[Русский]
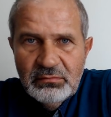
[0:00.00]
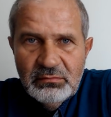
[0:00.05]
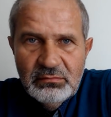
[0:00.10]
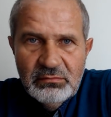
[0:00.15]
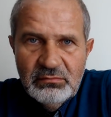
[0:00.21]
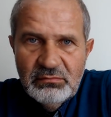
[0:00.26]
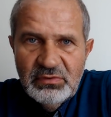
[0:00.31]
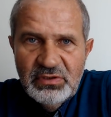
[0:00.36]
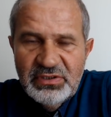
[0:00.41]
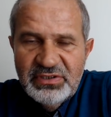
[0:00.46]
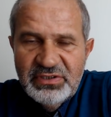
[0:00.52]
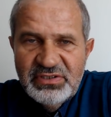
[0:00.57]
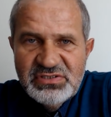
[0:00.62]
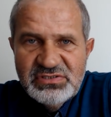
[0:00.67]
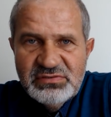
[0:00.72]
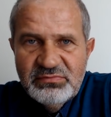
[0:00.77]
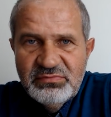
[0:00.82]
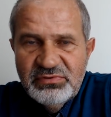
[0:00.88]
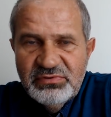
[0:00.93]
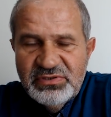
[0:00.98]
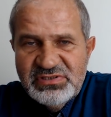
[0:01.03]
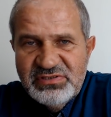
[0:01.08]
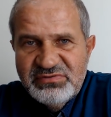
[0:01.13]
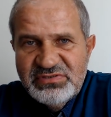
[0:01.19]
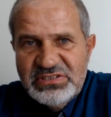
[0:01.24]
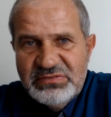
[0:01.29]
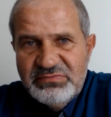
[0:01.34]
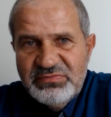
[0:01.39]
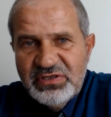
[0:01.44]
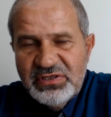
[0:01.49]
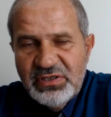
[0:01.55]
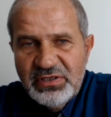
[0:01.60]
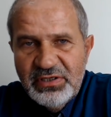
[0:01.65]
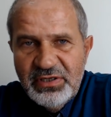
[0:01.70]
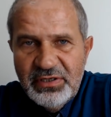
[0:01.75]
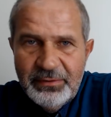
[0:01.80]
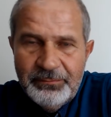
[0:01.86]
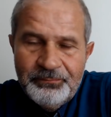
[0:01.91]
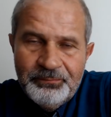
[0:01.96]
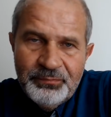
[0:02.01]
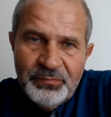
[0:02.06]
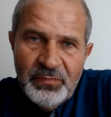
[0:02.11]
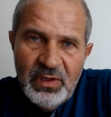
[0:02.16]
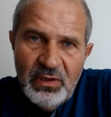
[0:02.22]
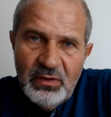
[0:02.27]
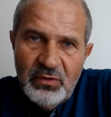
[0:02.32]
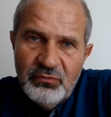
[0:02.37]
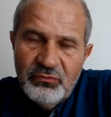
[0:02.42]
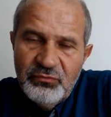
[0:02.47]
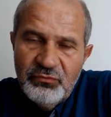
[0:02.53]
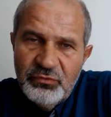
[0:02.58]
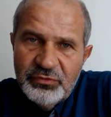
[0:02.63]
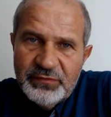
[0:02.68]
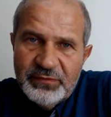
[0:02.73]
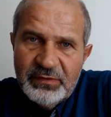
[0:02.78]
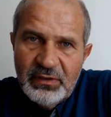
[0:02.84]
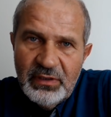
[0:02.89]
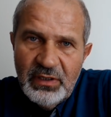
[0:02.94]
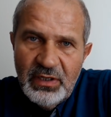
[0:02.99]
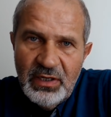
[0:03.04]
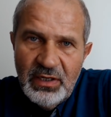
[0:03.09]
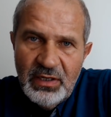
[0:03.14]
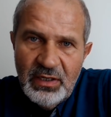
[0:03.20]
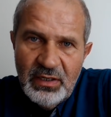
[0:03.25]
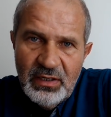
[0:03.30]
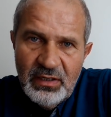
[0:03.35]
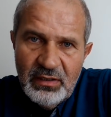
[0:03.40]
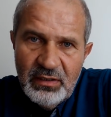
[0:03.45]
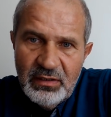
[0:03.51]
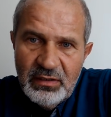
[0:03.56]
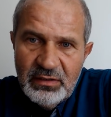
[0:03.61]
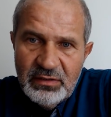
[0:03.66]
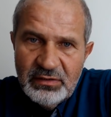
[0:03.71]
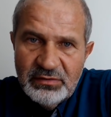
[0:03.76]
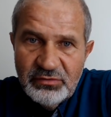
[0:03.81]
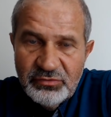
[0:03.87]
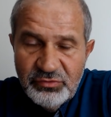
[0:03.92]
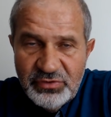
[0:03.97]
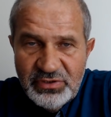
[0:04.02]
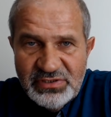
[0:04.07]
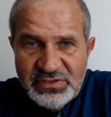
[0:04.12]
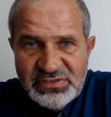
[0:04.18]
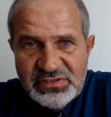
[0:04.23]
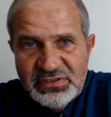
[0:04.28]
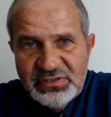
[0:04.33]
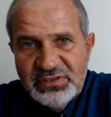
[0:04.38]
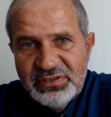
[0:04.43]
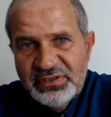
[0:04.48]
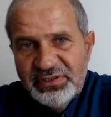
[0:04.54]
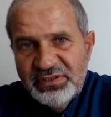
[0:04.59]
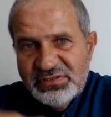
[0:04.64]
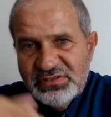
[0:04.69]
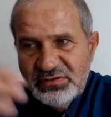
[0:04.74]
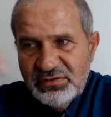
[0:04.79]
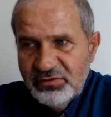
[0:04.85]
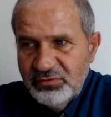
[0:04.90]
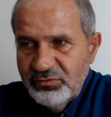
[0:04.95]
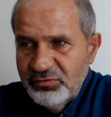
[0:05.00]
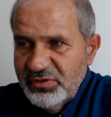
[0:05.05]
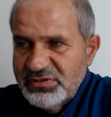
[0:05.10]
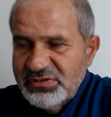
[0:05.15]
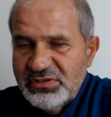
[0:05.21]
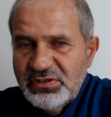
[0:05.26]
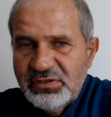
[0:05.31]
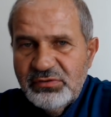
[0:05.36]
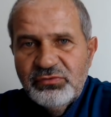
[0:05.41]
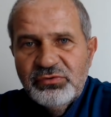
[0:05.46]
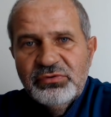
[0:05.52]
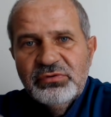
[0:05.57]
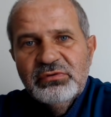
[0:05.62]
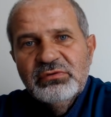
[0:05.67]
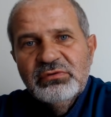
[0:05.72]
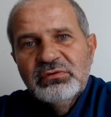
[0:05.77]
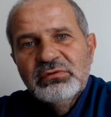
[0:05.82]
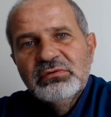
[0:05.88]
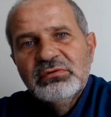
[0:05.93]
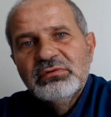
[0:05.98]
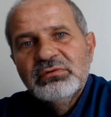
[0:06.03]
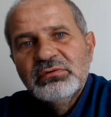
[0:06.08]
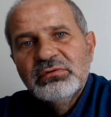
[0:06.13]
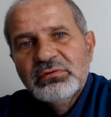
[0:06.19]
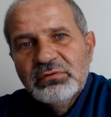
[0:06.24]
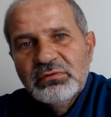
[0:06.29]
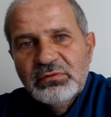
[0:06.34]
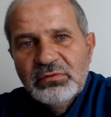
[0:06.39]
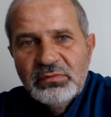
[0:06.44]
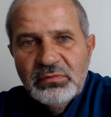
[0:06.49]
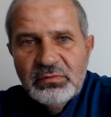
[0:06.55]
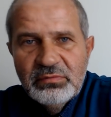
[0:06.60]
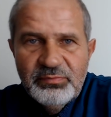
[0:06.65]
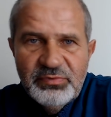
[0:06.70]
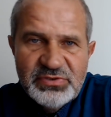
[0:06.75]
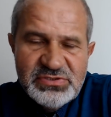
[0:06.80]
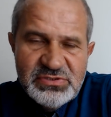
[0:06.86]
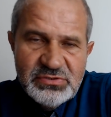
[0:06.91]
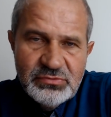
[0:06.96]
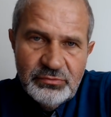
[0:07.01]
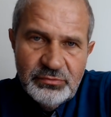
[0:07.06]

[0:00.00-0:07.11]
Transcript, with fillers: граница была совсем никакая. Вот. А на турецкой границе, на турецкой вот э, посту,